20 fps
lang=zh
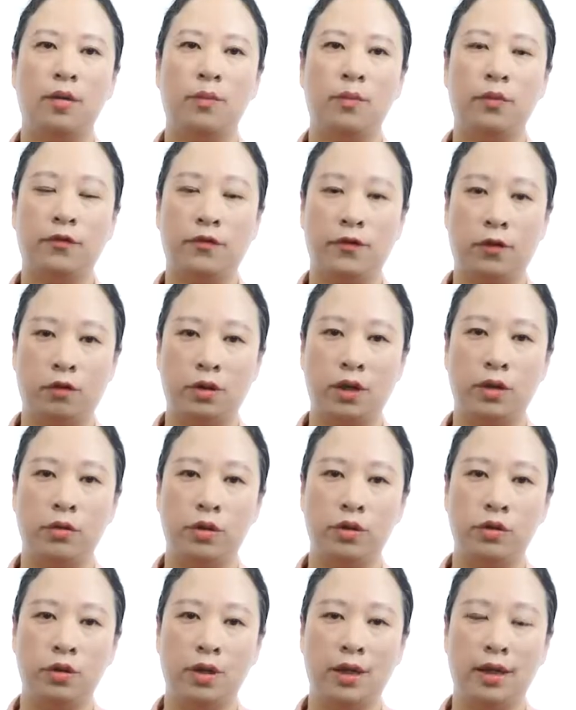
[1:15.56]
不否认
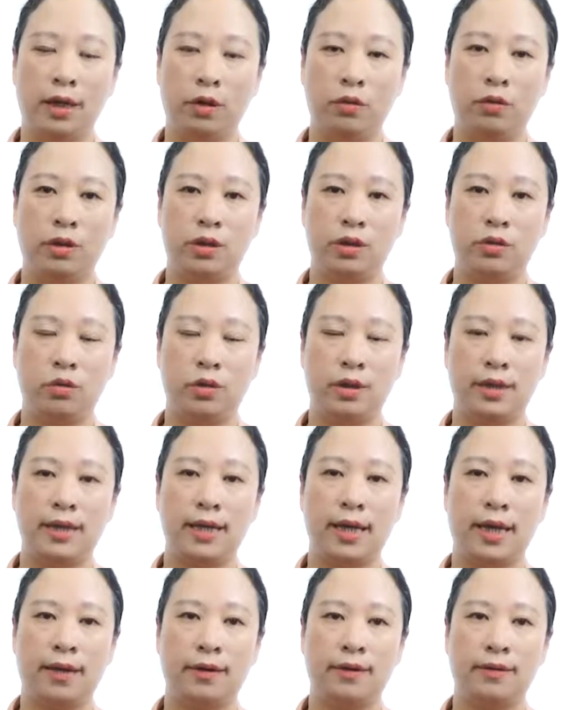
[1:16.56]
文学理论的存
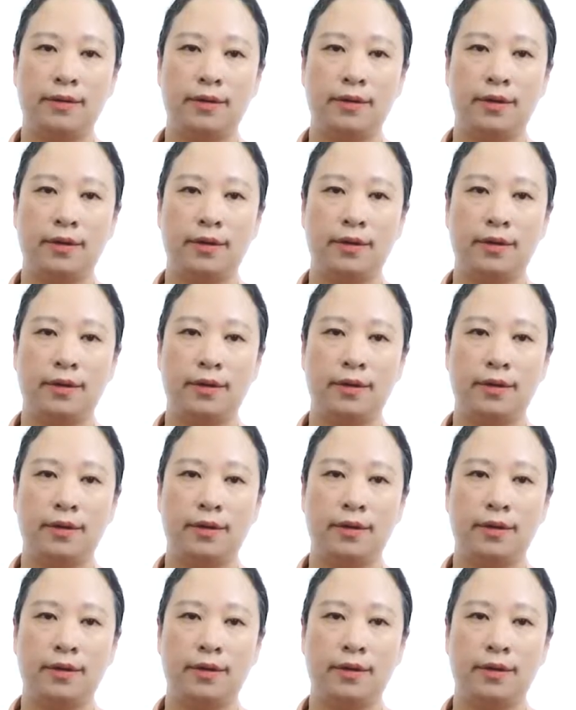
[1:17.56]
在，